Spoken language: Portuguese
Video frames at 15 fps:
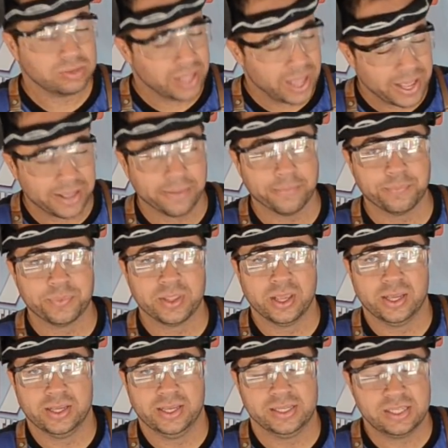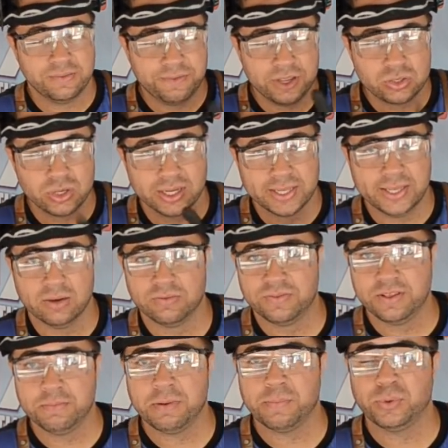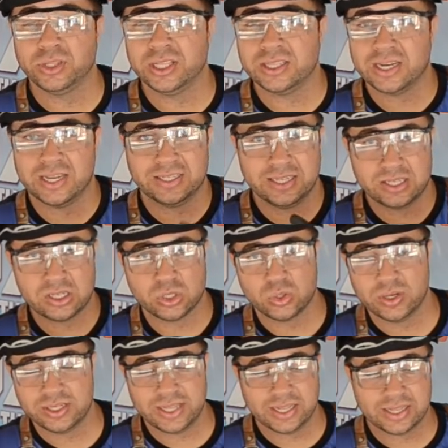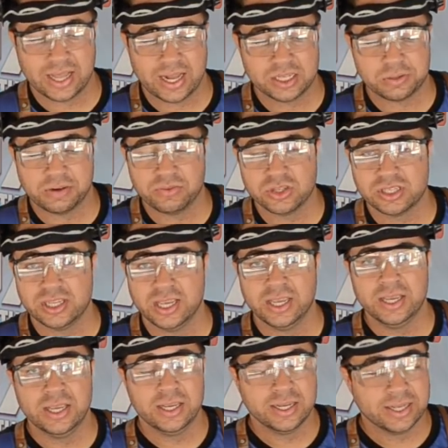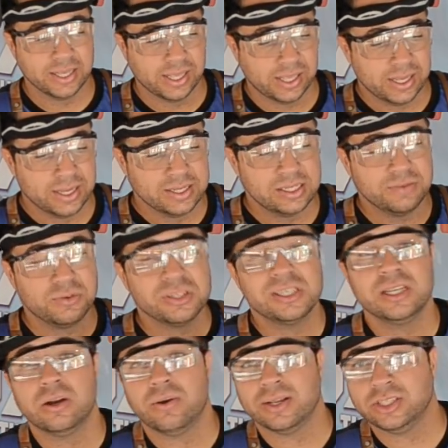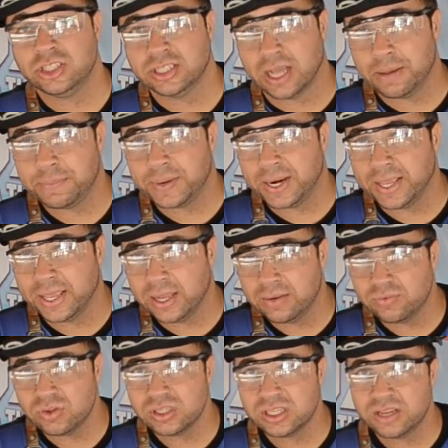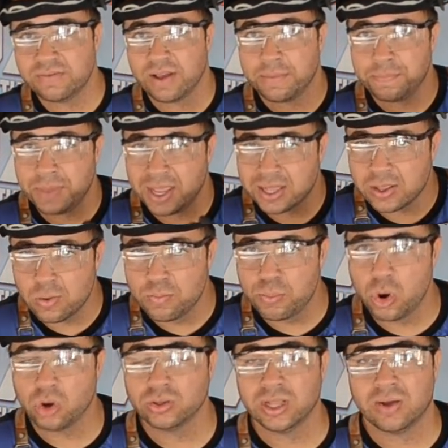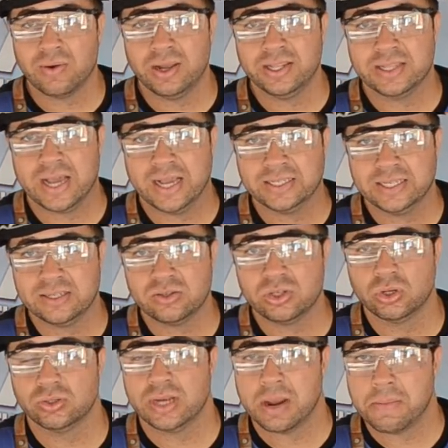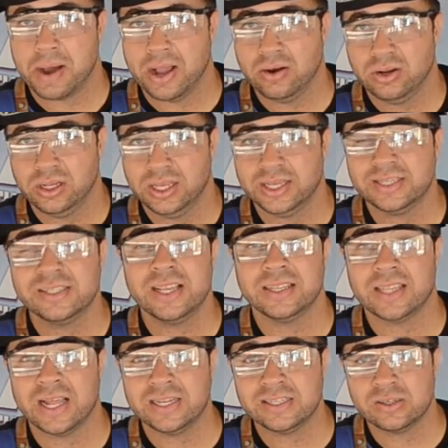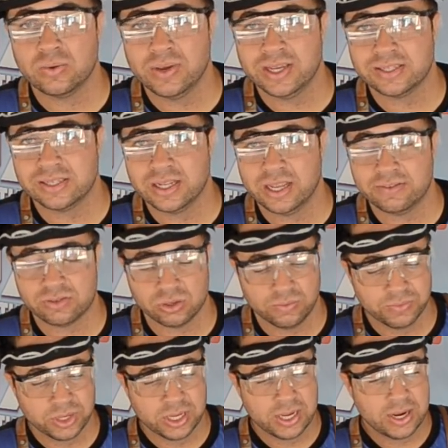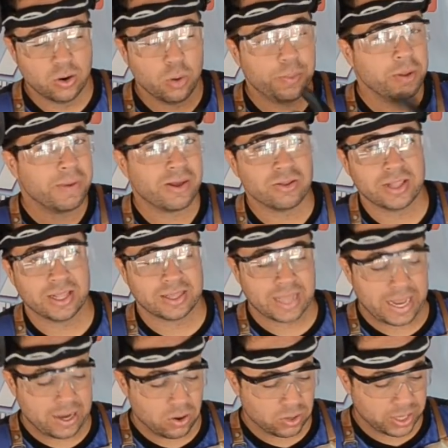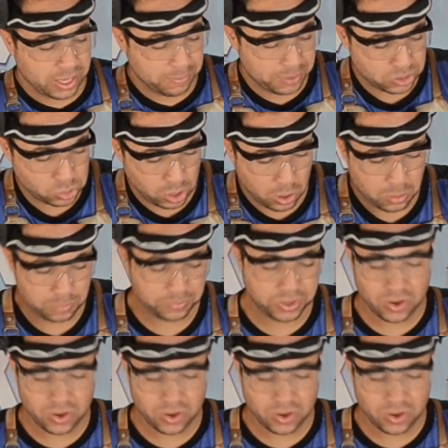Tem. Esse vídeo aqui eu vim para poder trazer esses dois detalhes para você, que se você não atinar para ele, você vai perder um pouco da qualidade aí do seu trabalho. E que detalhes são esses, Leifson? O primeiro detalhe é o que, pessoal?